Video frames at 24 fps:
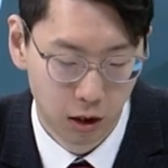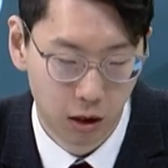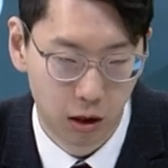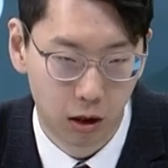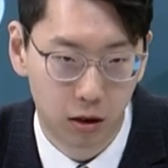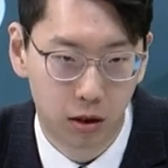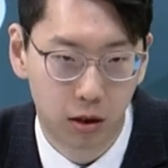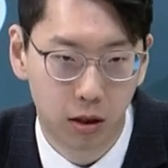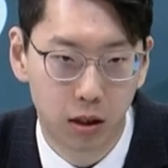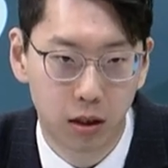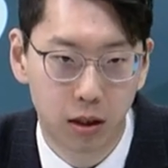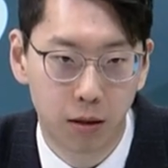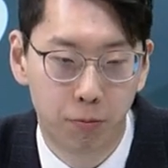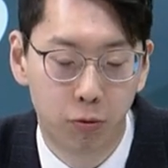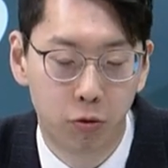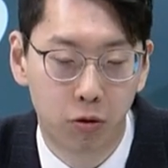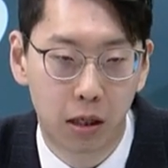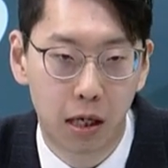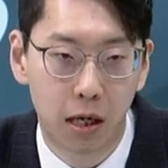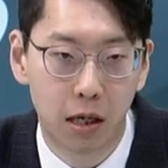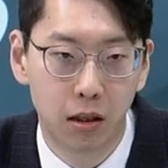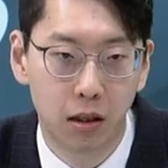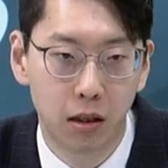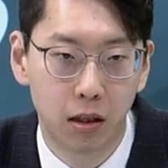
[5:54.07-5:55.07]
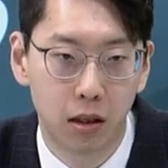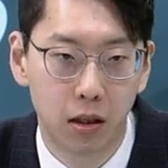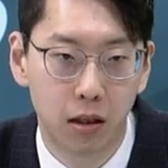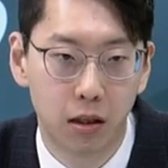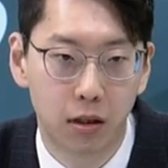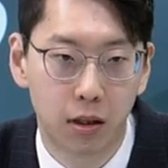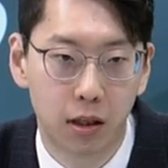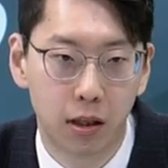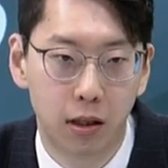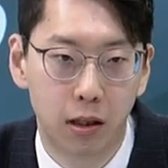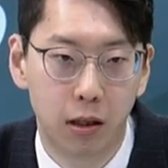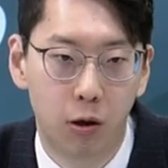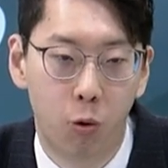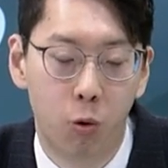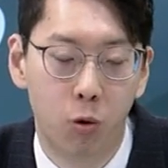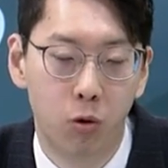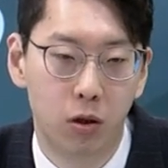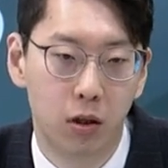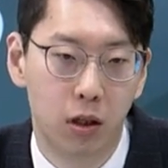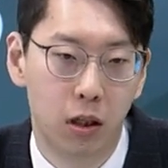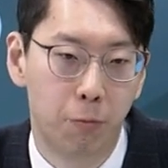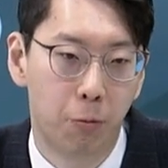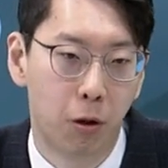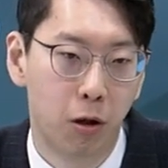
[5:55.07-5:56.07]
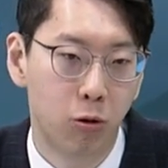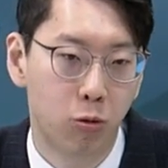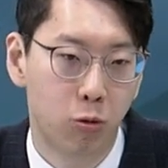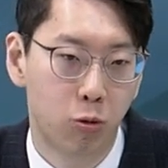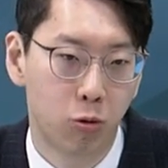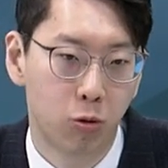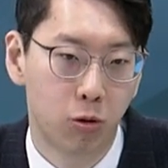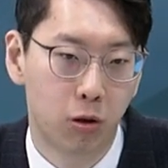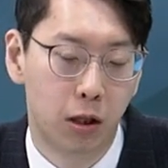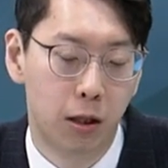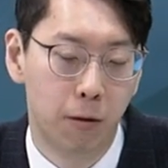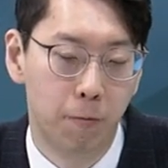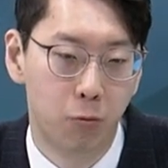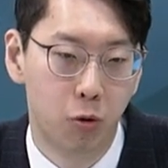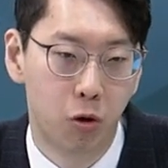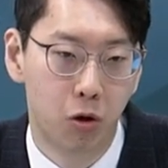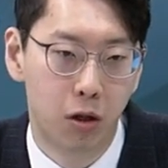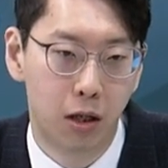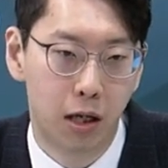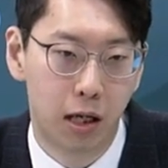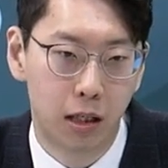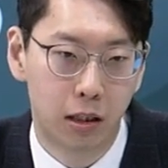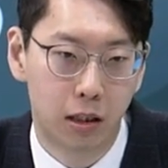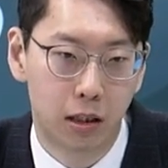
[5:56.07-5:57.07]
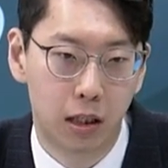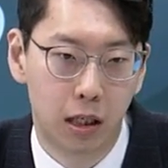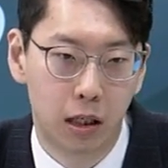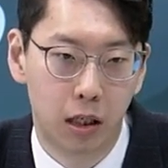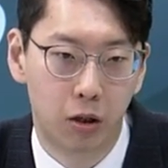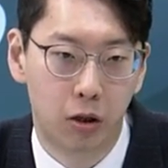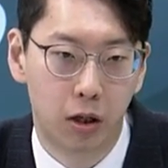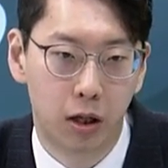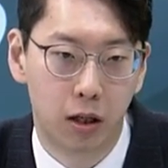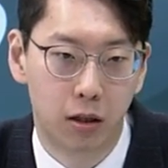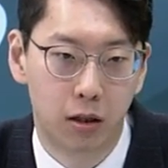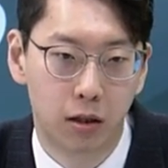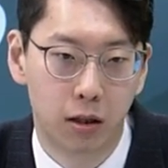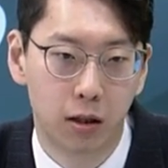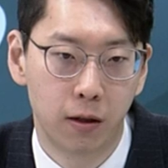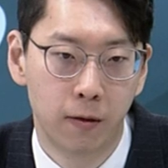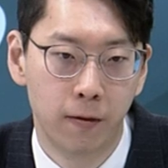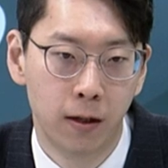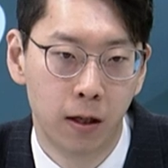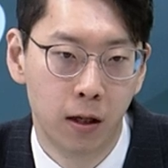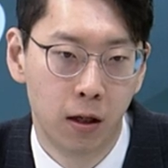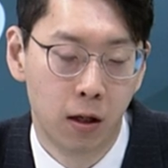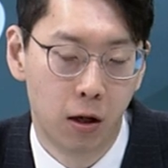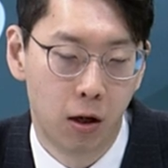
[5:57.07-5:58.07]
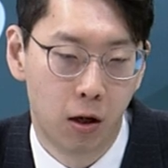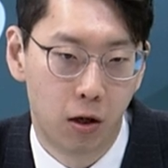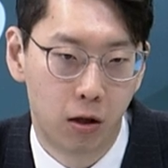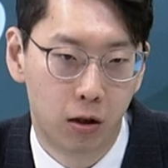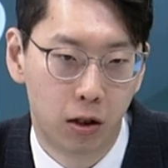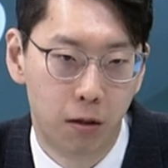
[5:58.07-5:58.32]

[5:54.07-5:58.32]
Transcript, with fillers: 아, 특히 이제 북한은 이제 이번 주 금요일 날 진행이 될즉 어,